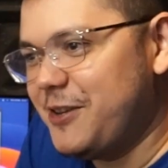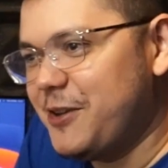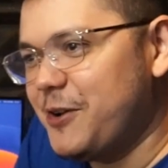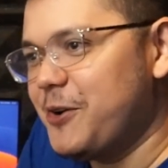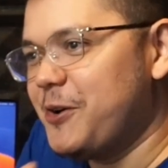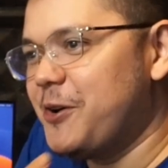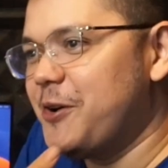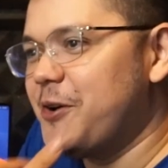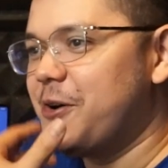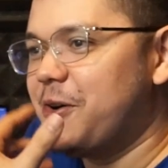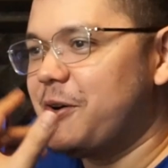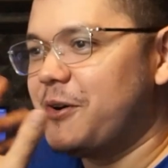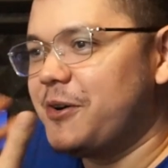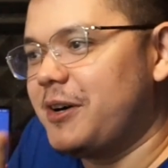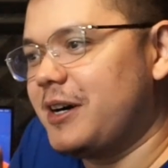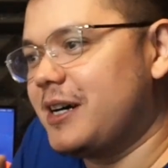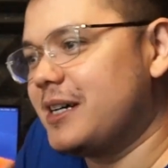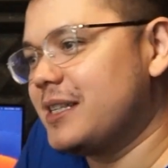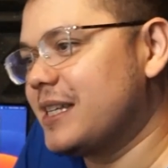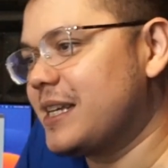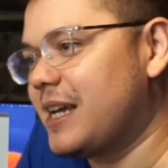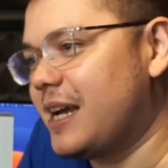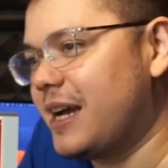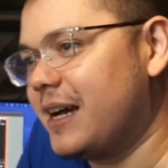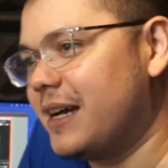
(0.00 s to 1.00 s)

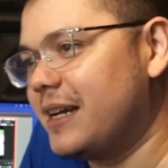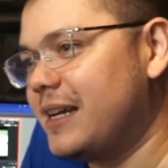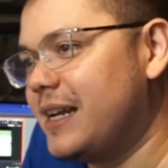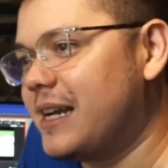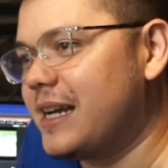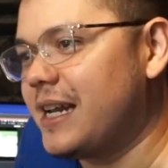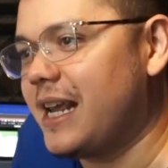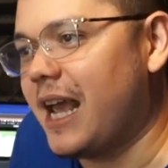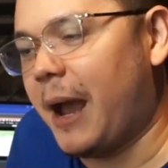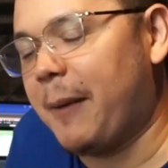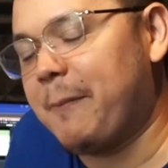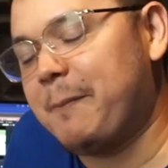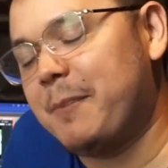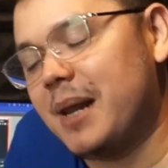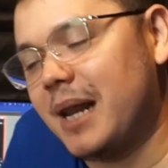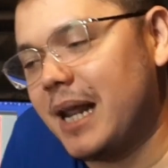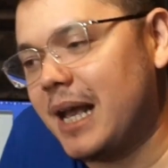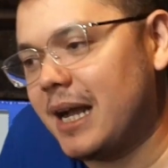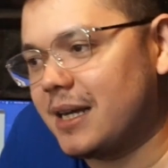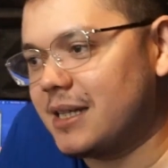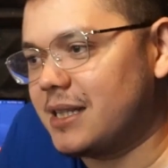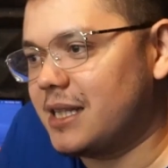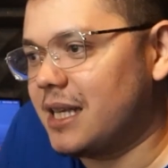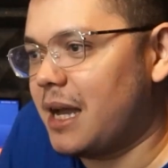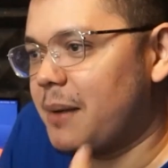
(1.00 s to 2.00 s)
videonya dari
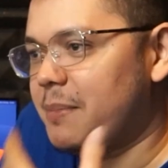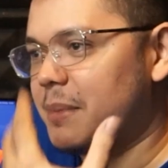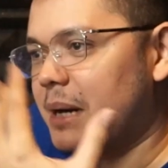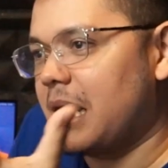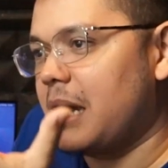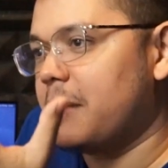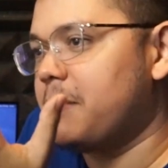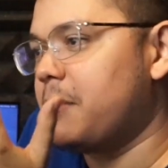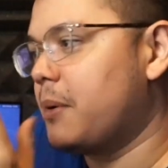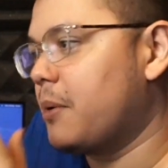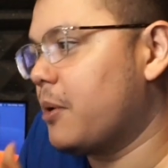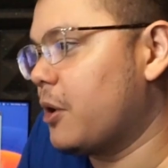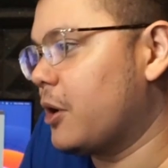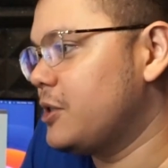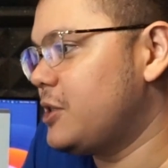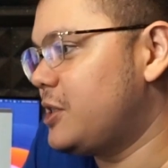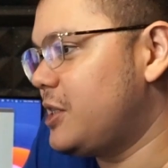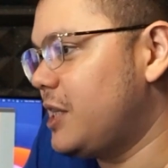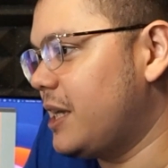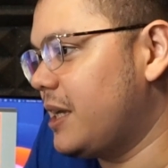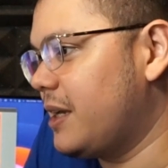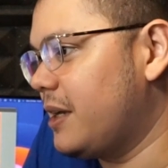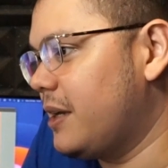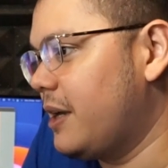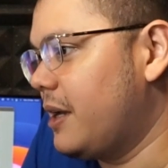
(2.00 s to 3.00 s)
Apple ya ketika mereka mau
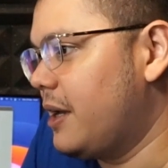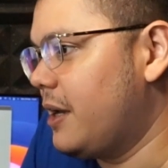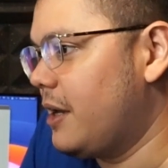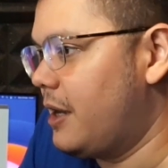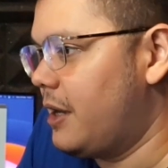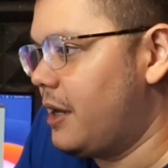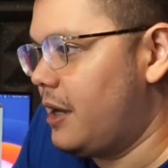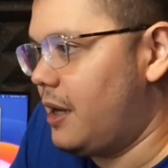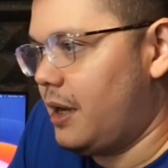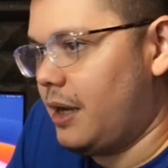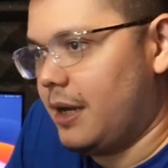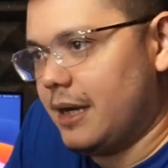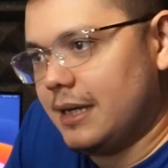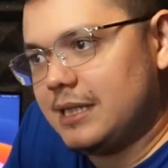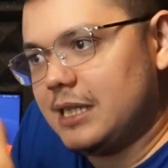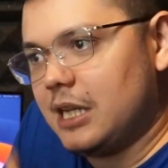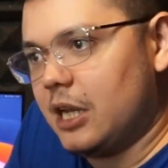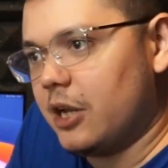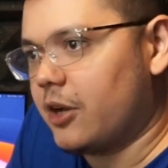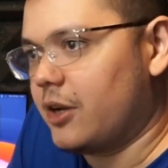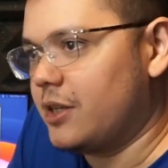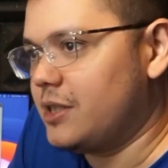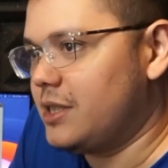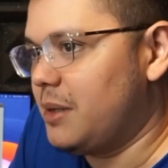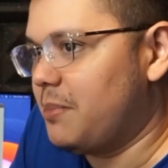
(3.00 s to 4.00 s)
launching uh,
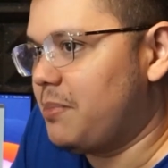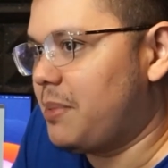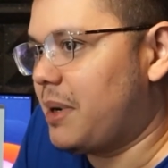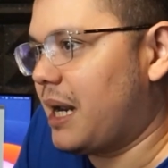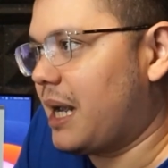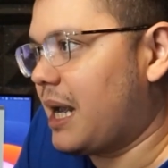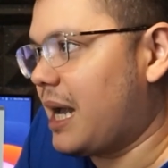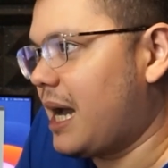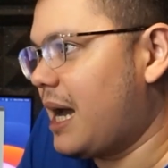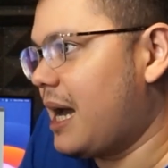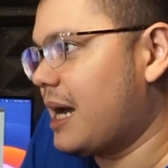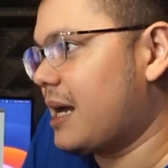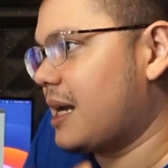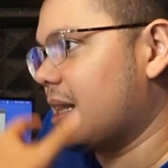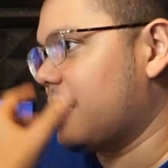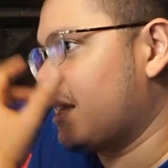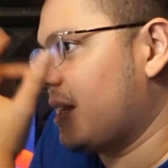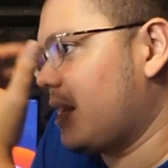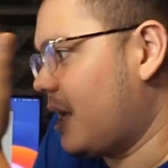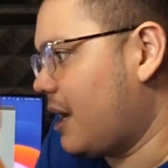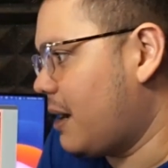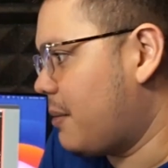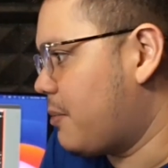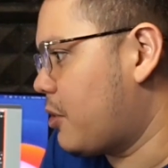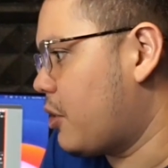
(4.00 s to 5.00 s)
silicon chip mereka
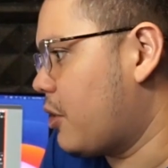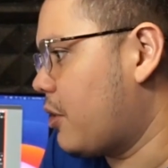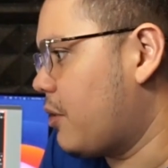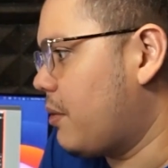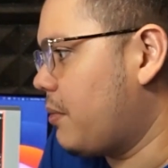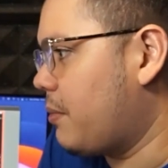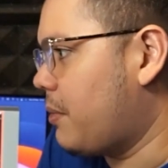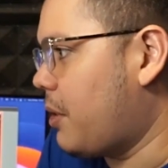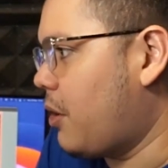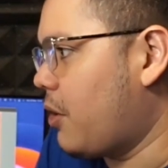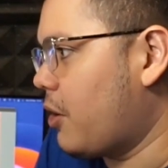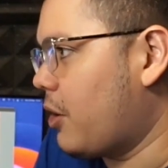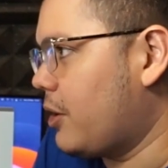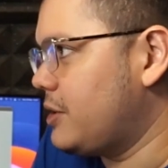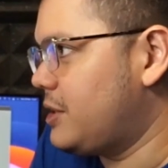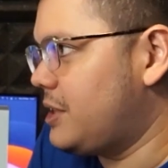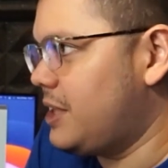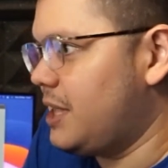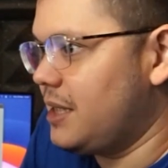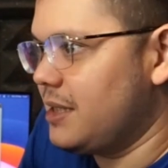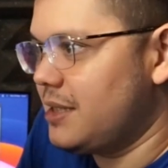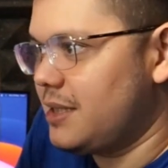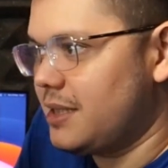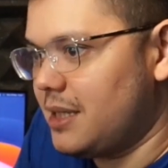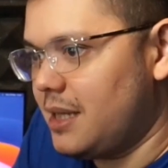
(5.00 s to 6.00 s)
ketika mau, mau
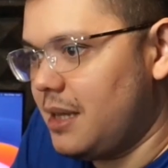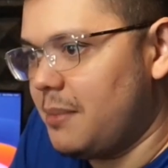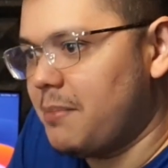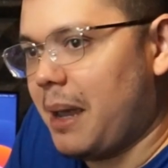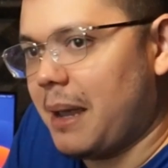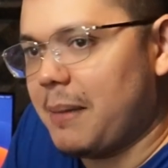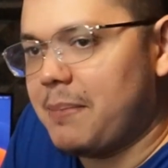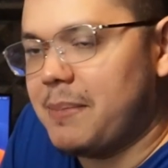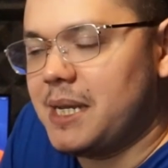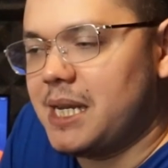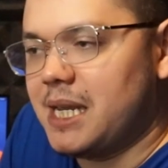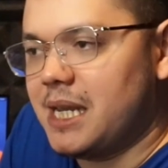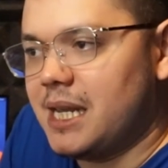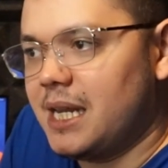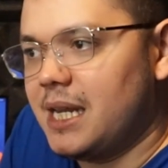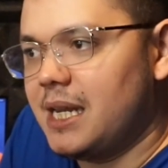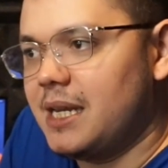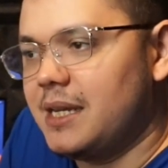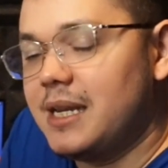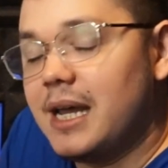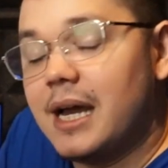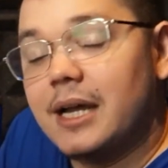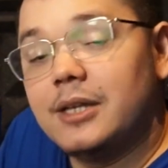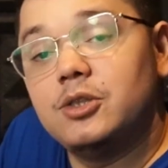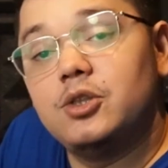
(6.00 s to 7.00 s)
launching si Mac mini
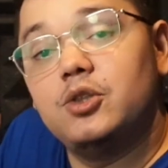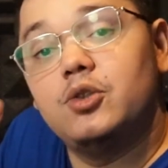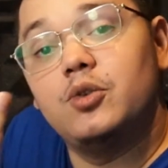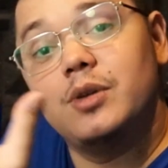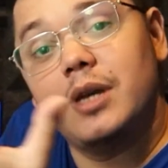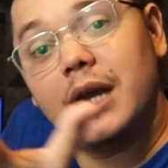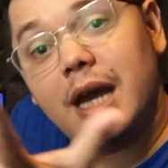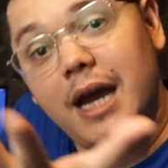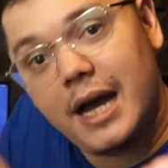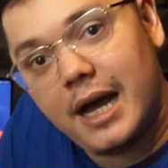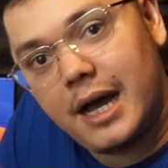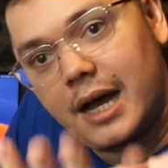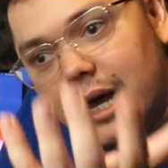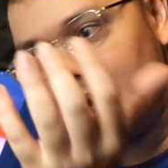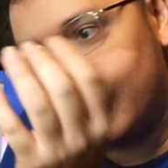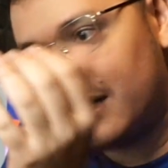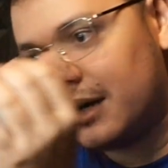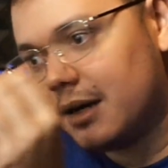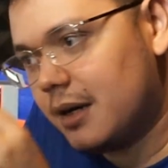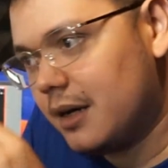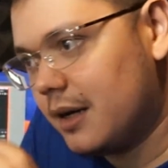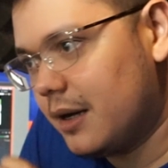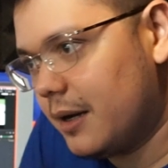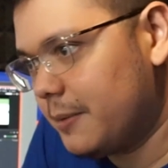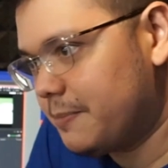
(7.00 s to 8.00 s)
ini dan juga
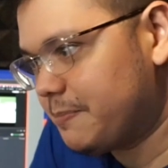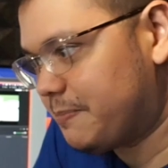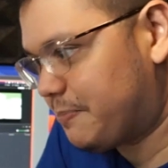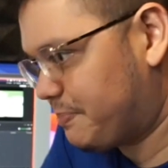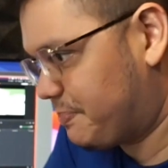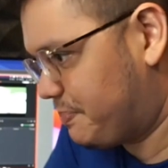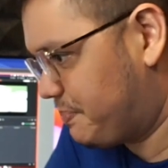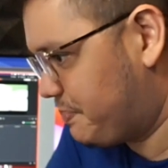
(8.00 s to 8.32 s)
uh,